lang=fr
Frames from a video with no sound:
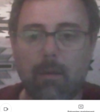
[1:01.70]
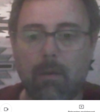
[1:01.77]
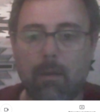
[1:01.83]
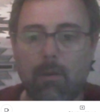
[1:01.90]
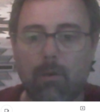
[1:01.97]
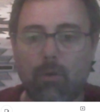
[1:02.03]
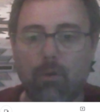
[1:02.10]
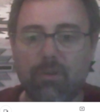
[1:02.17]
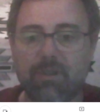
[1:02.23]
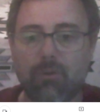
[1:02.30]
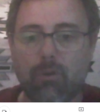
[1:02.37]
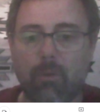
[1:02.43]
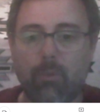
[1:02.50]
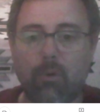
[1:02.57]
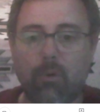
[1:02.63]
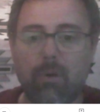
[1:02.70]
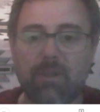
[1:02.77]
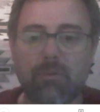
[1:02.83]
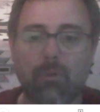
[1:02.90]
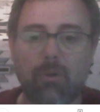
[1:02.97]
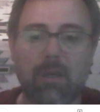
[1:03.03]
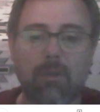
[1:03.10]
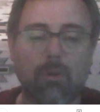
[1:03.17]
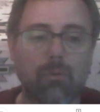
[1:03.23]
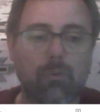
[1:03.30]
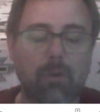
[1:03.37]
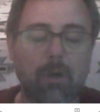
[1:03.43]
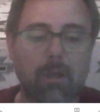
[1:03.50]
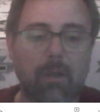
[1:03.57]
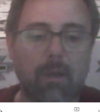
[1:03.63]
L'enregistrement est stocké dans
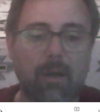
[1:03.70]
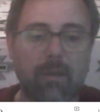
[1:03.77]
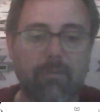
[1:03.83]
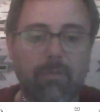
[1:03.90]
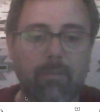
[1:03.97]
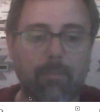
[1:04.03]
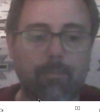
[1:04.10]
Google Drive.